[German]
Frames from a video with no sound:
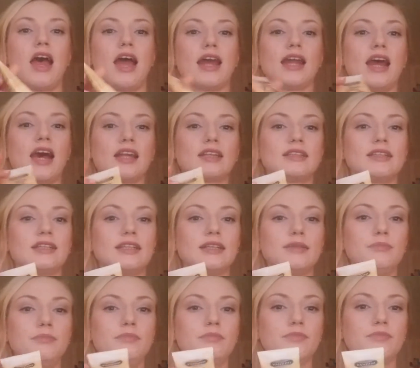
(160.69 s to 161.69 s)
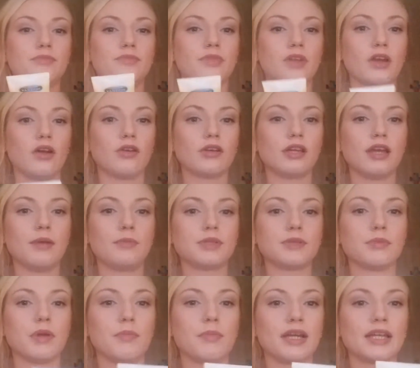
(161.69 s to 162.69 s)
eine Handcreme. Auch hier habe
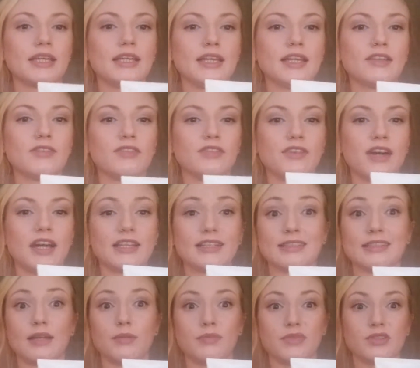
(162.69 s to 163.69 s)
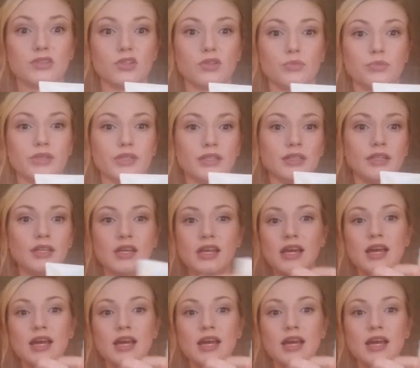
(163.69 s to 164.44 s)
ich mal markiert, wie weit ich damit schon bin.